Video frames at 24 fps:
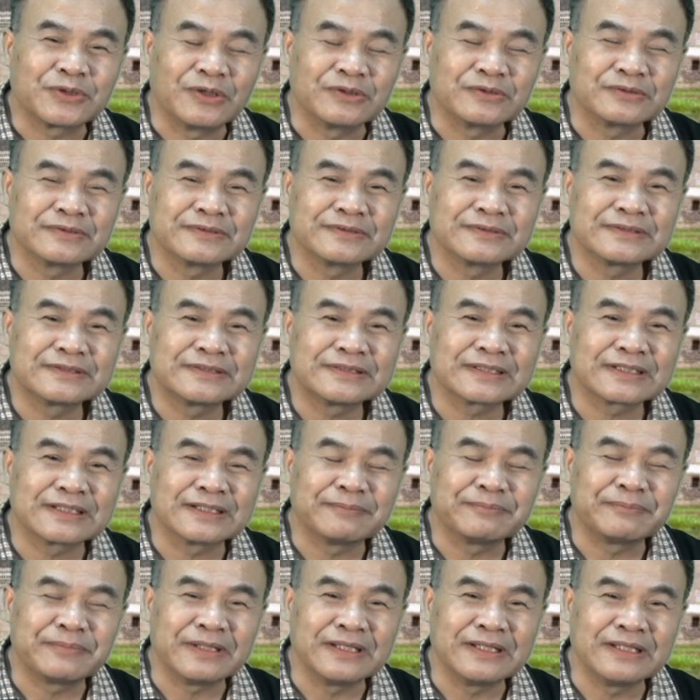从这
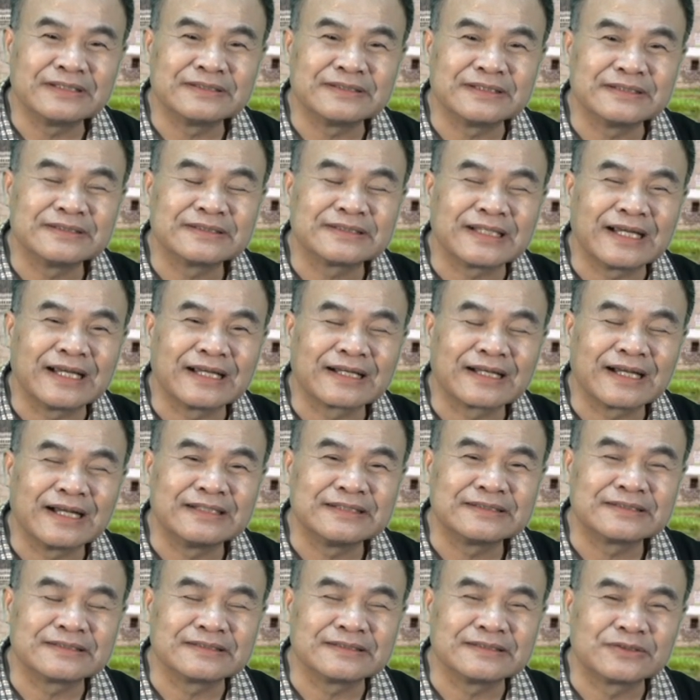个培育人才
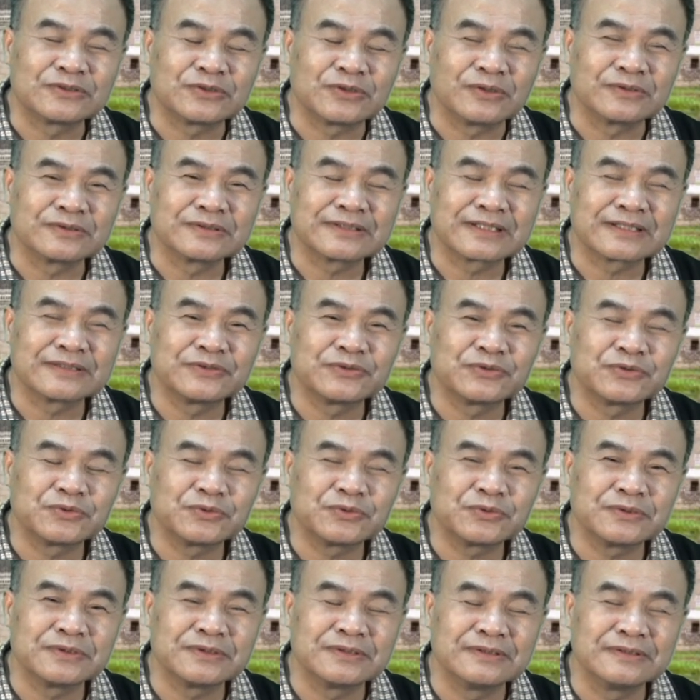开始，从这个
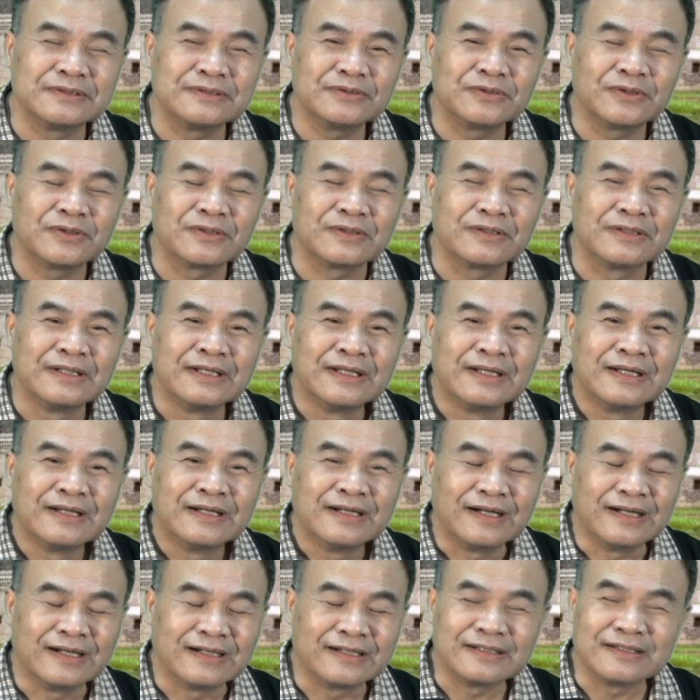训用，
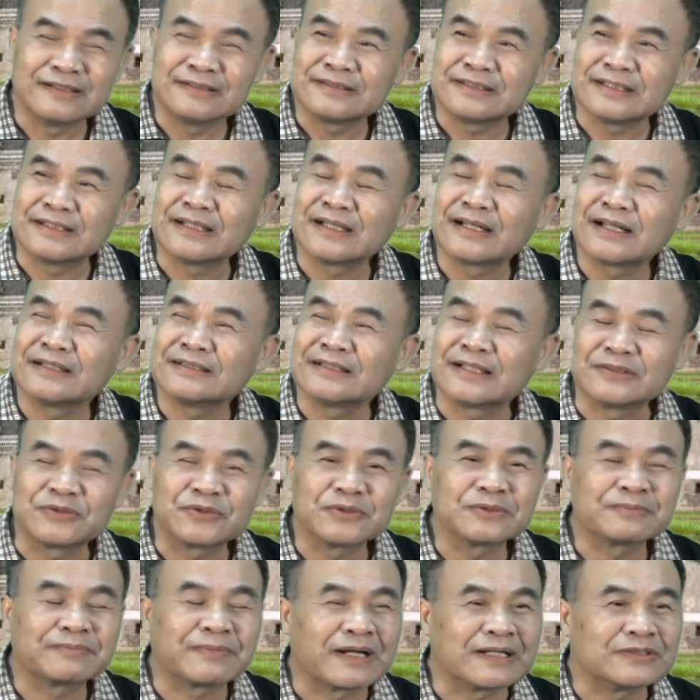呃，简单来讲，
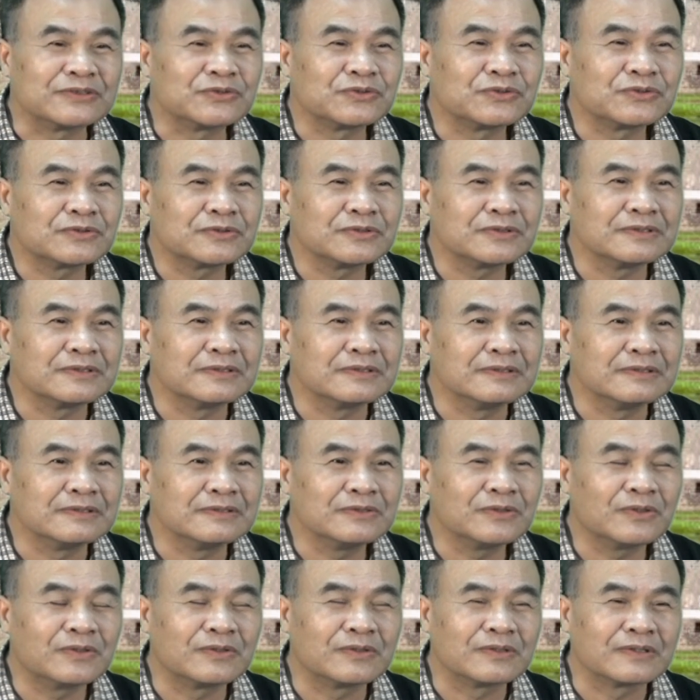就是把训
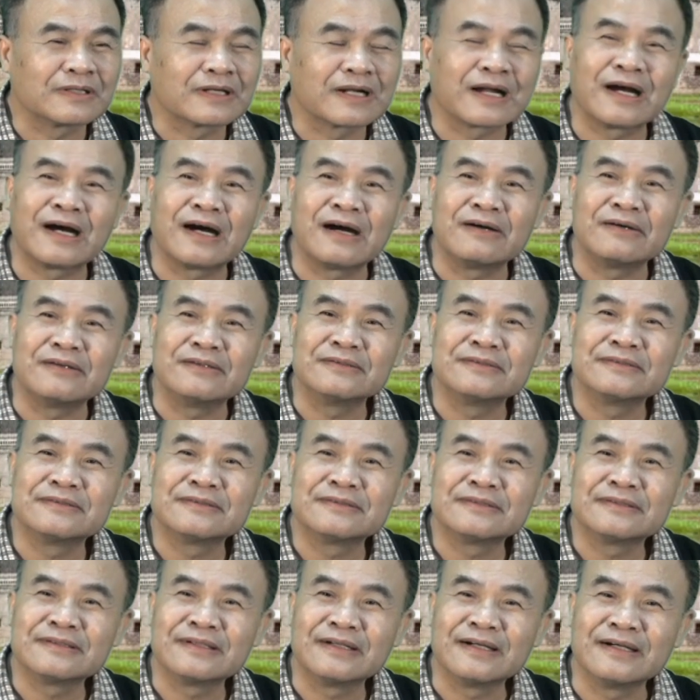用考，
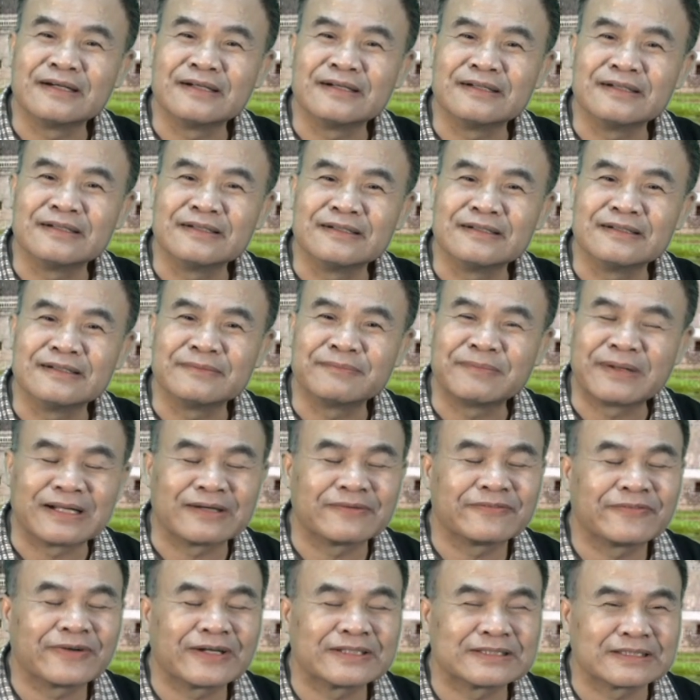呃，把
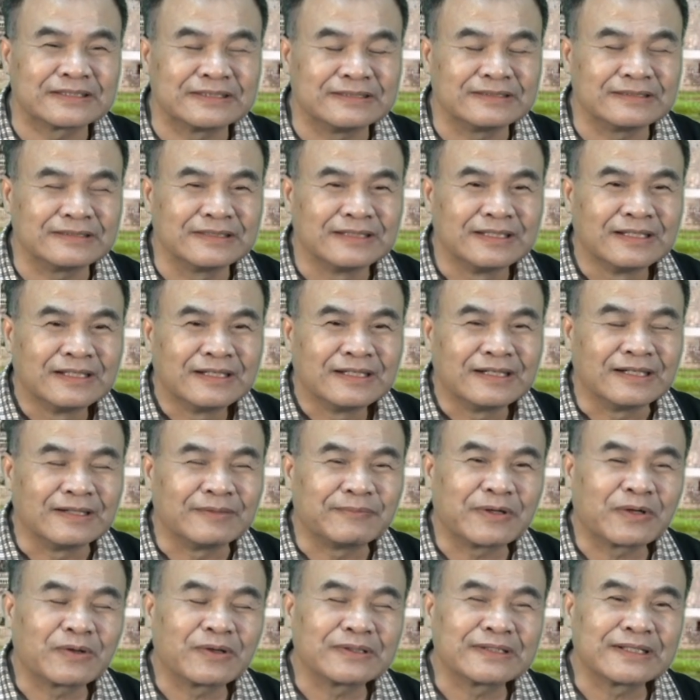它化成，呃，
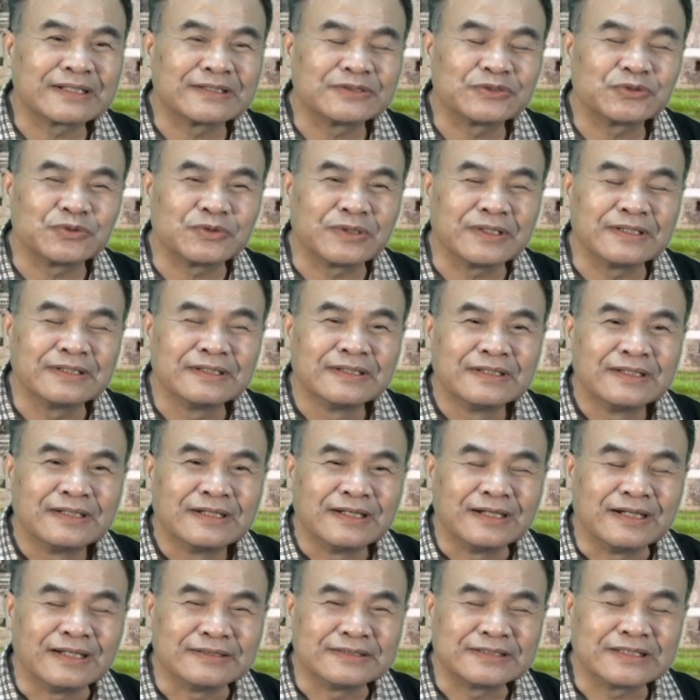包括他的学。
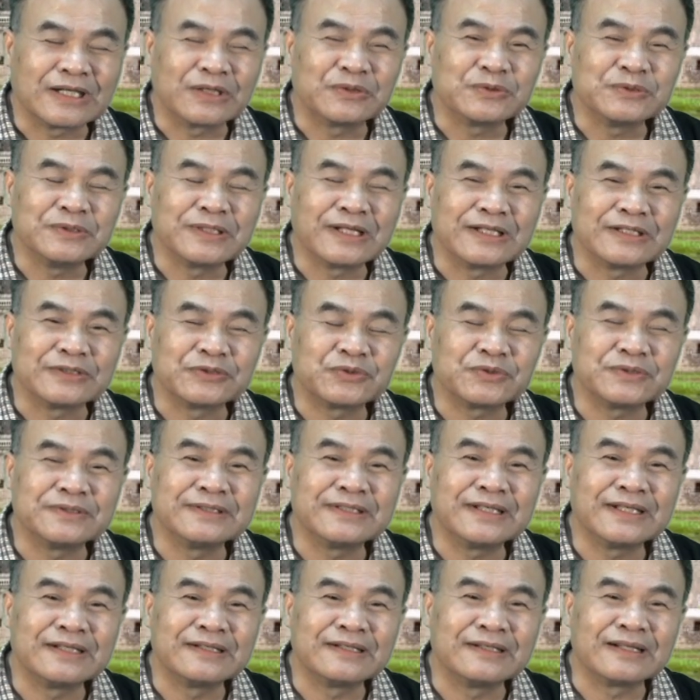呃，教育啦、
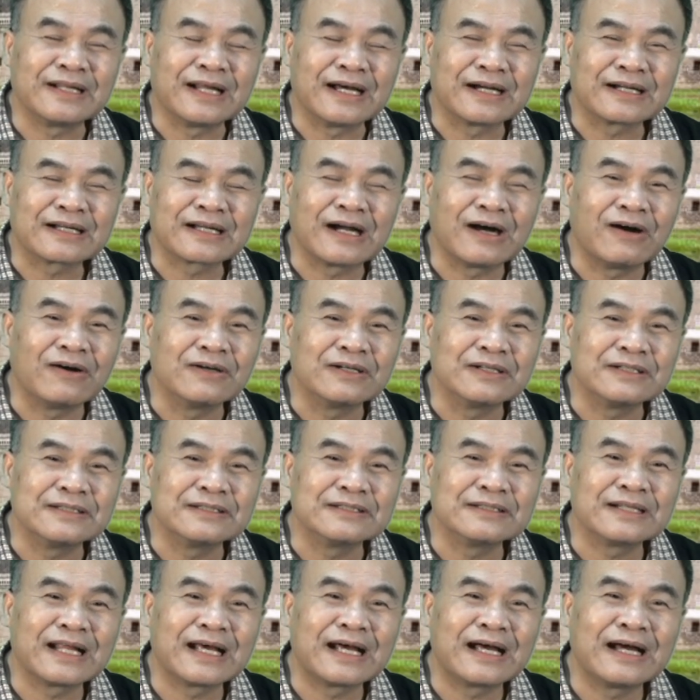训练啦、考
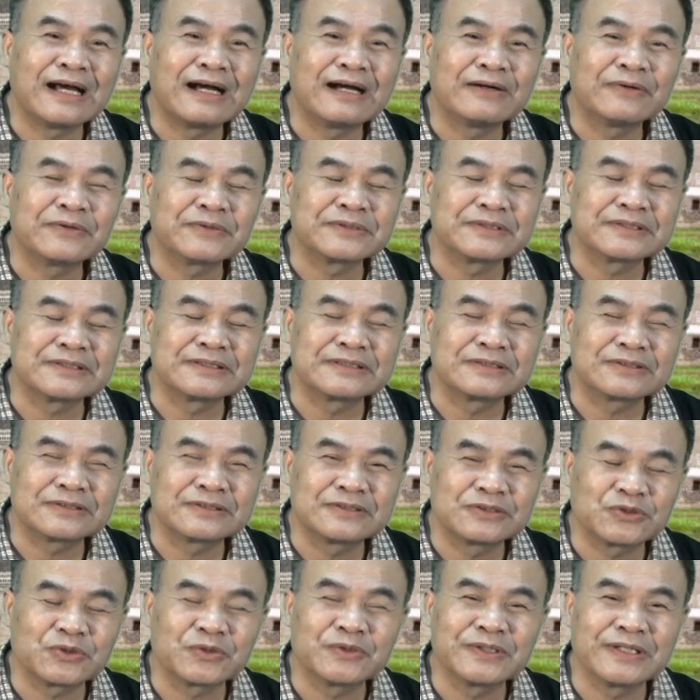核啦，或者是
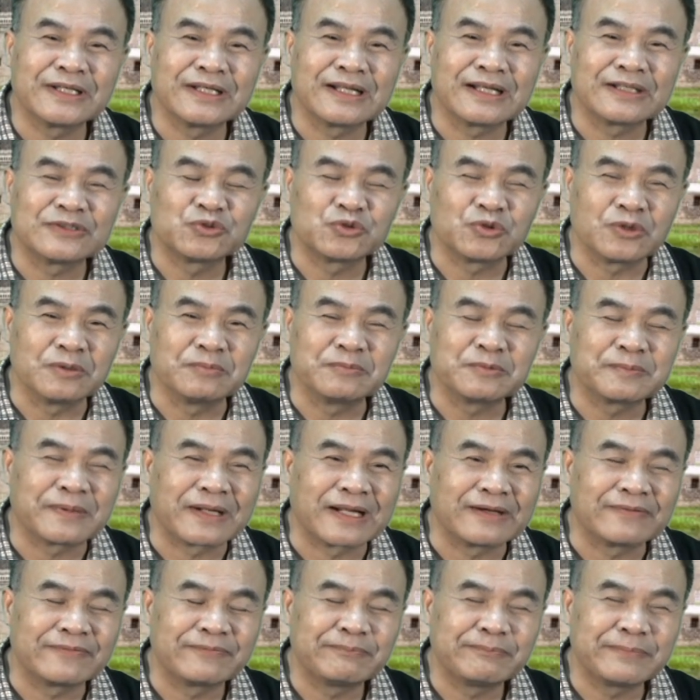就业的，全部
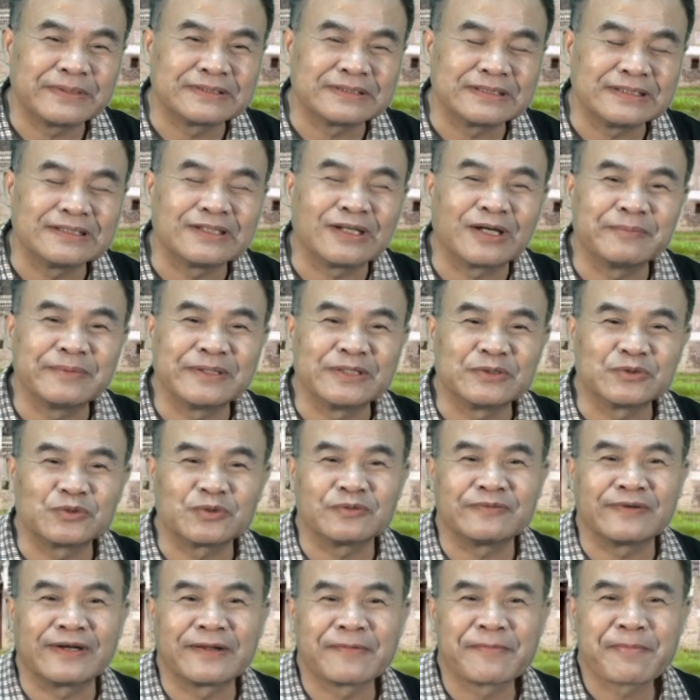把它变成一条边的
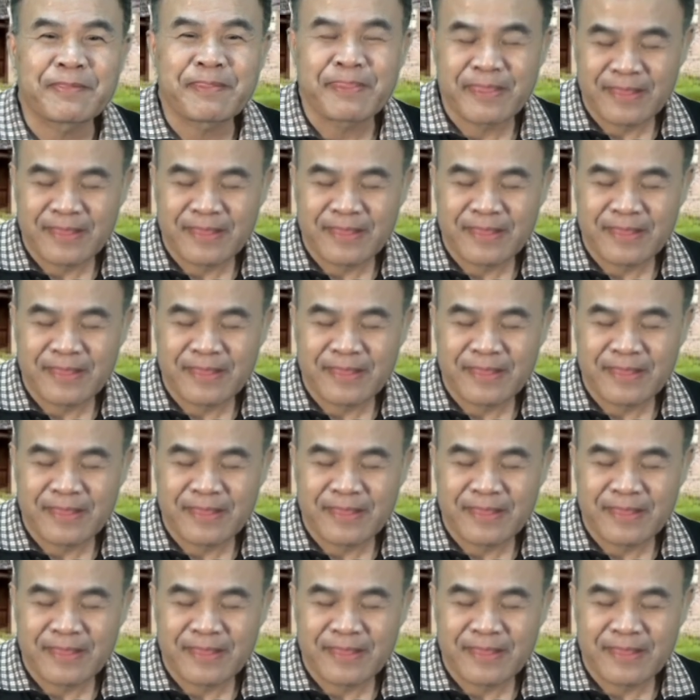做法。